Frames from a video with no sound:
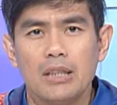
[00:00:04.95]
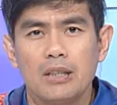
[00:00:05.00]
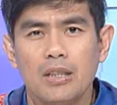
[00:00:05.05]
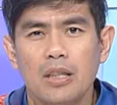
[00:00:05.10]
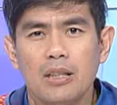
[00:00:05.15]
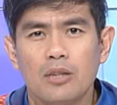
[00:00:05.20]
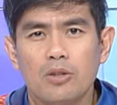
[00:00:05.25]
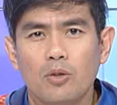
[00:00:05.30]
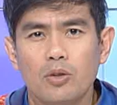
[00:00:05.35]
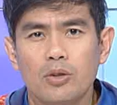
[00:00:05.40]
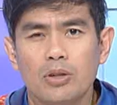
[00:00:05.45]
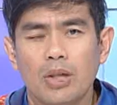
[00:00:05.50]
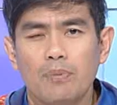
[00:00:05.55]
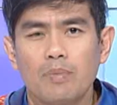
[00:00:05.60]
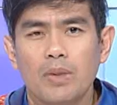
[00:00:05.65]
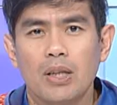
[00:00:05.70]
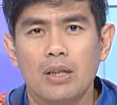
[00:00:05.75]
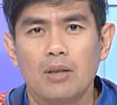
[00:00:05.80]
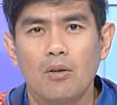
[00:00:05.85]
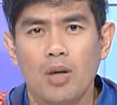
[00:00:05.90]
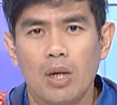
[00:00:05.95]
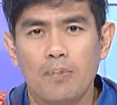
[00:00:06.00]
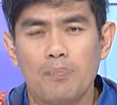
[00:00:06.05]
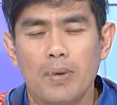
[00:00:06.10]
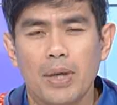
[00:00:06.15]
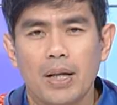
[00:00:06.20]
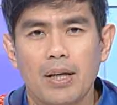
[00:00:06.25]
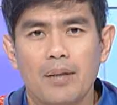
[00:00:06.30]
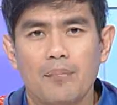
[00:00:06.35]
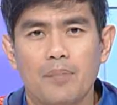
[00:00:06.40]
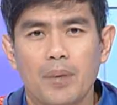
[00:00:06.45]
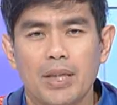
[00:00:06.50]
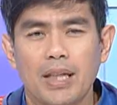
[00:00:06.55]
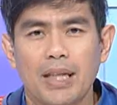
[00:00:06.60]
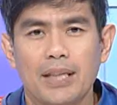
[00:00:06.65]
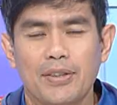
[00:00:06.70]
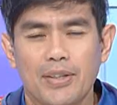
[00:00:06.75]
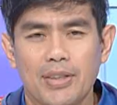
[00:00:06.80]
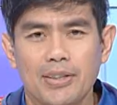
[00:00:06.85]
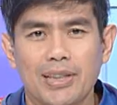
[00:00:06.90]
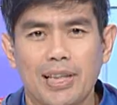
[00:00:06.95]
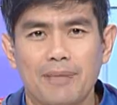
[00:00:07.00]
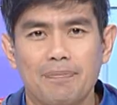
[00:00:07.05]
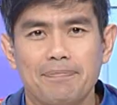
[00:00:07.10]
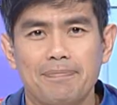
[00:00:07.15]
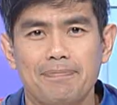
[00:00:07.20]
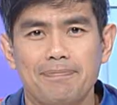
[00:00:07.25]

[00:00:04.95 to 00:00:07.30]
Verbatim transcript: ที่ต้นกำเนิดโอลิมปิกประเทศกรีซครับ